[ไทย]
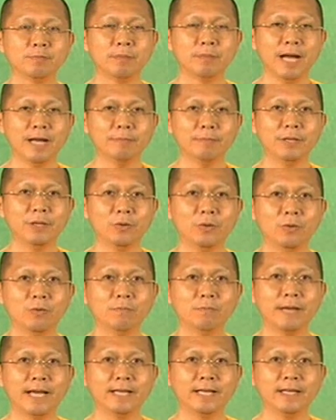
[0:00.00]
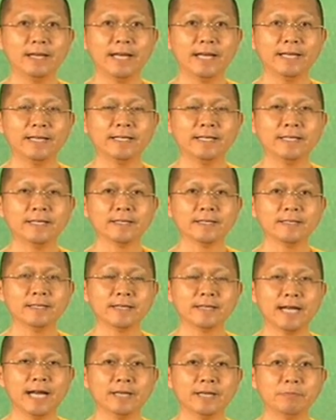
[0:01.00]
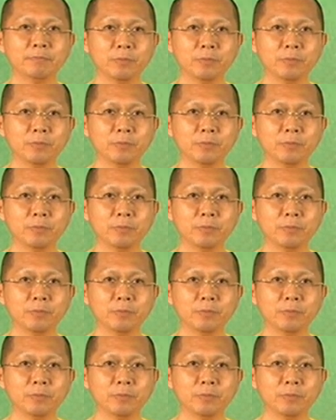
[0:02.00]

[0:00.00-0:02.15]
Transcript: มักมีองค์8นี่แหละ คือการ